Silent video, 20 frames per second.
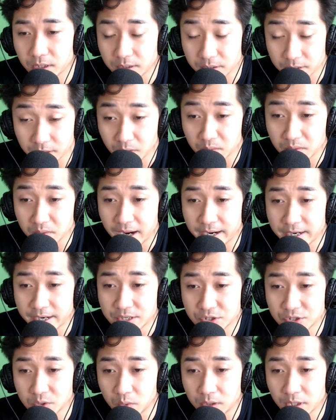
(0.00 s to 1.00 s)
Cùng lúc
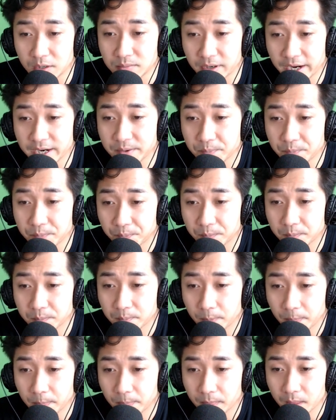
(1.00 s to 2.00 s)
đó, một giọng nữ trong
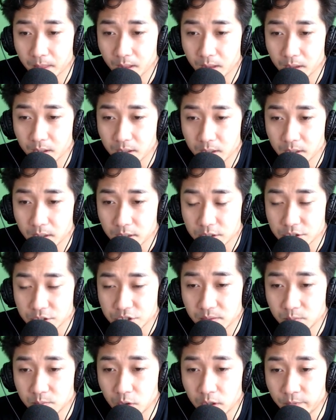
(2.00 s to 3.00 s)
veo, hơi
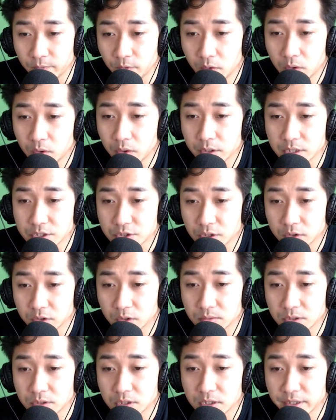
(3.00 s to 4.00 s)
có vẻ non nớt và
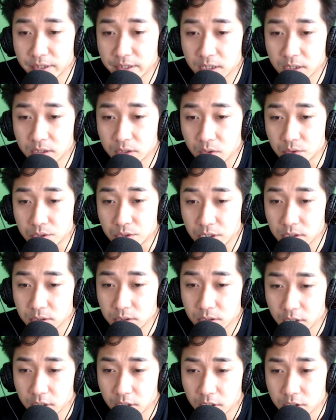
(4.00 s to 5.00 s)
căng thẳng, hư
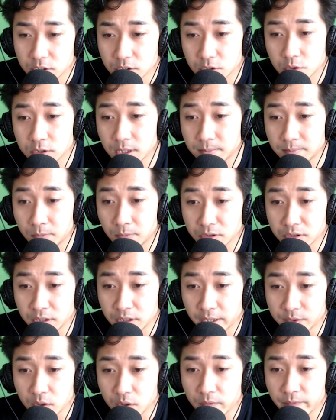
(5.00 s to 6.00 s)
ảo và vang vọng.
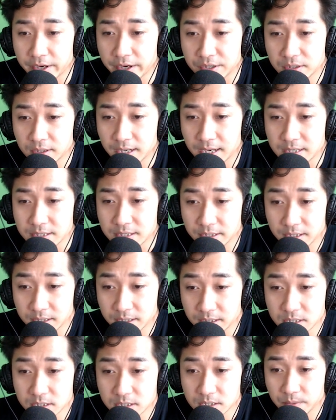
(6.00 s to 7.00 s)

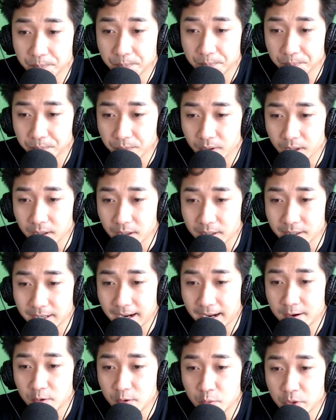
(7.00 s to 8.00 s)
Hỡi kẻ khờ,
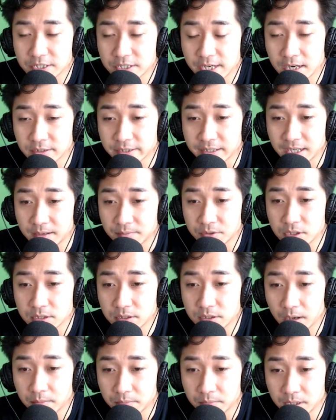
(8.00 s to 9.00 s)
không thuộc về thời
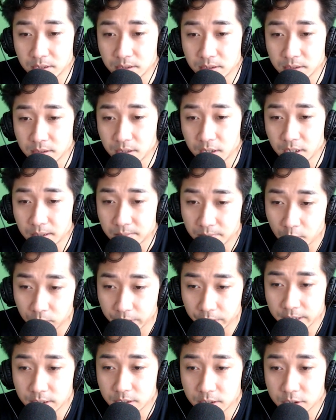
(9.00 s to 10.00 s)
đại này, ngài
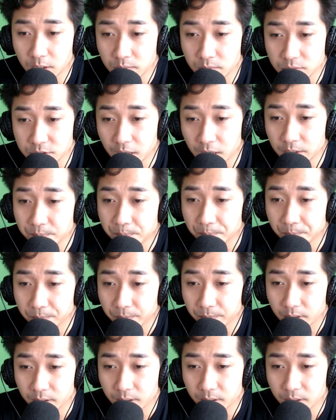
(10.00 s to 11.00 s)
là chúa tể bí ẩn
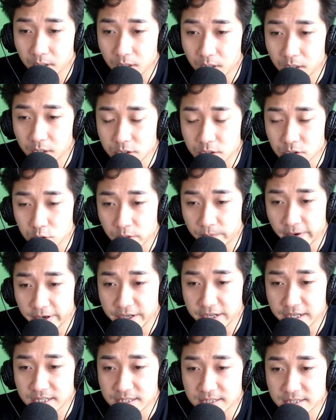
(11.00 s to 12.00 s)
trên màn sương xám,
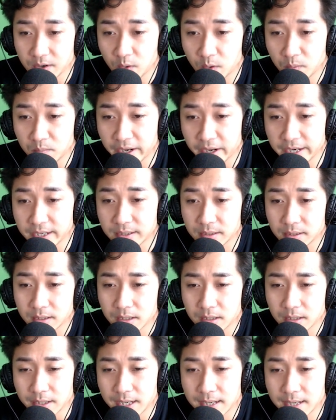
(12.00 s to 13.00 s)
ngài là vị vua
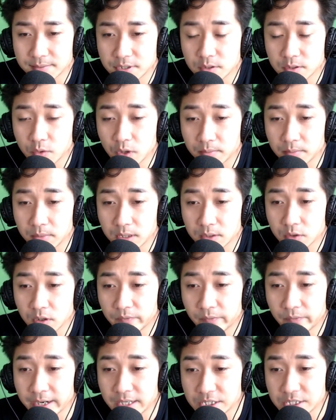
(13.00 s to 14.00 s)
hắc hoàng chấp trưởng vận
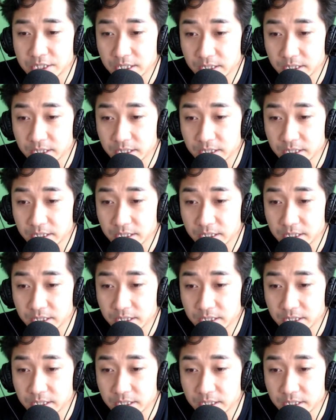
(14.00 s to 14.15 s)
may.